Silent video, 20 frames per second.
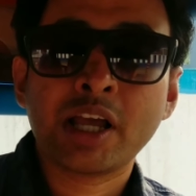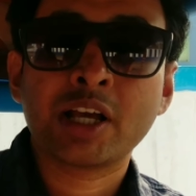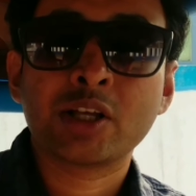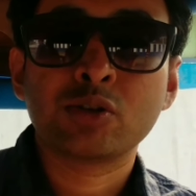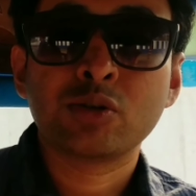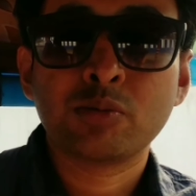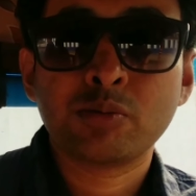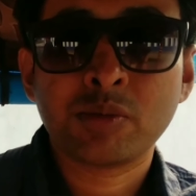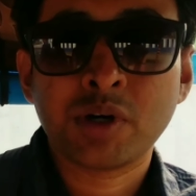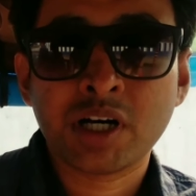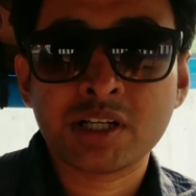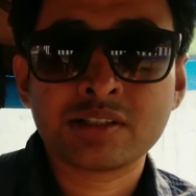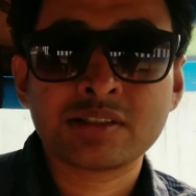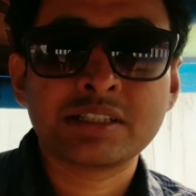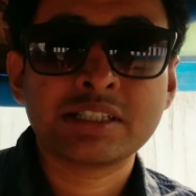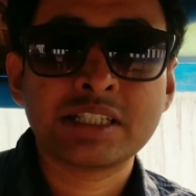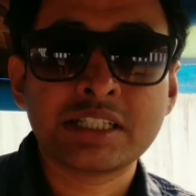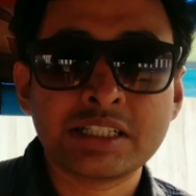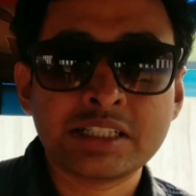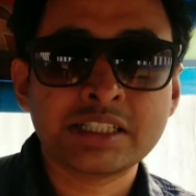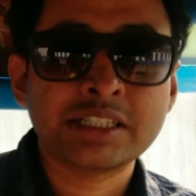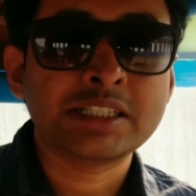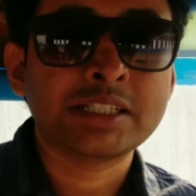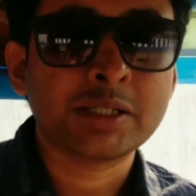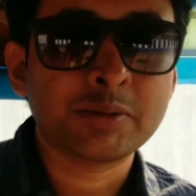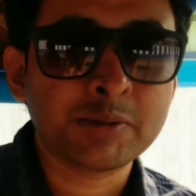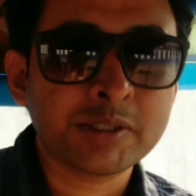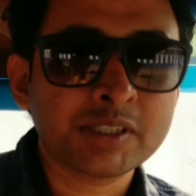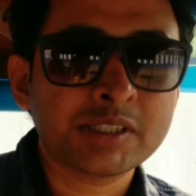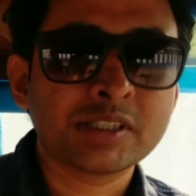একদম পাশ থেকে নিয়ে
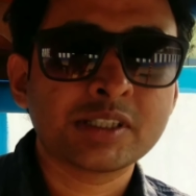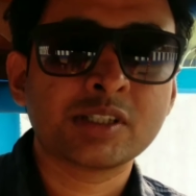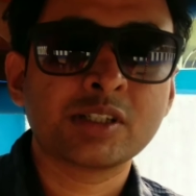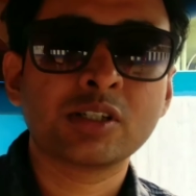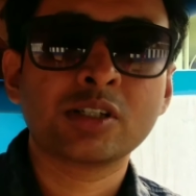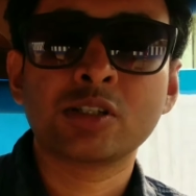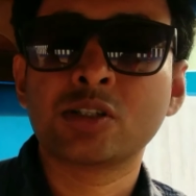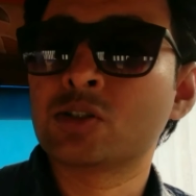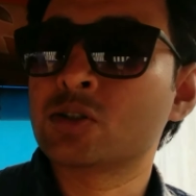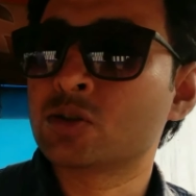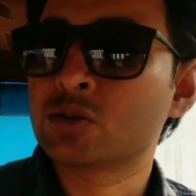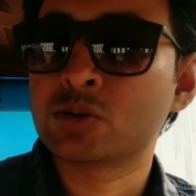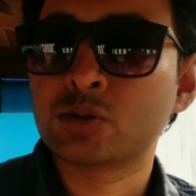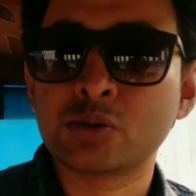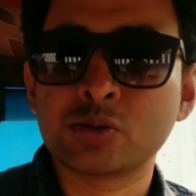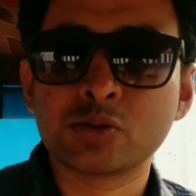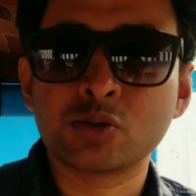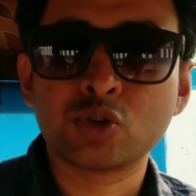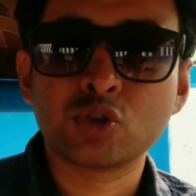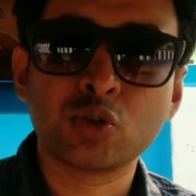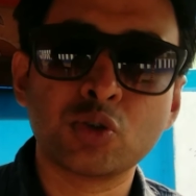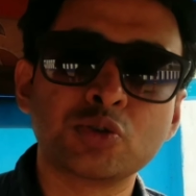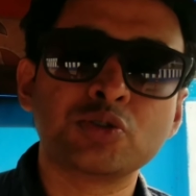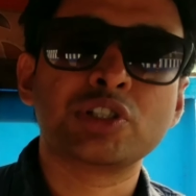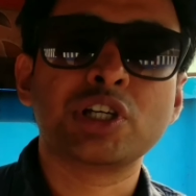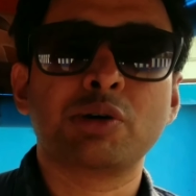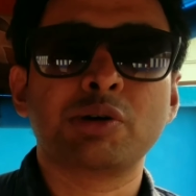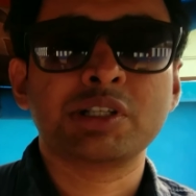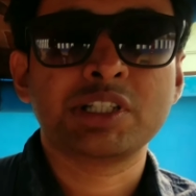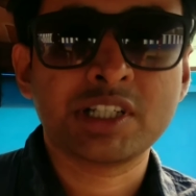যাবে তো চলুন
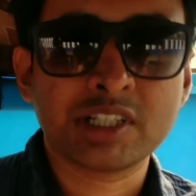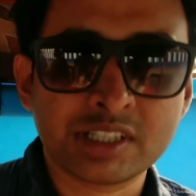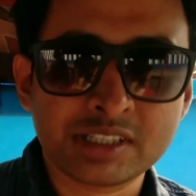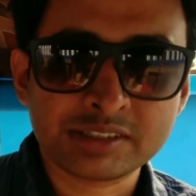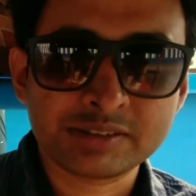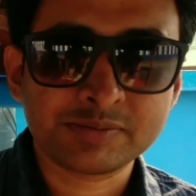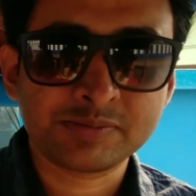যাওয়া যাক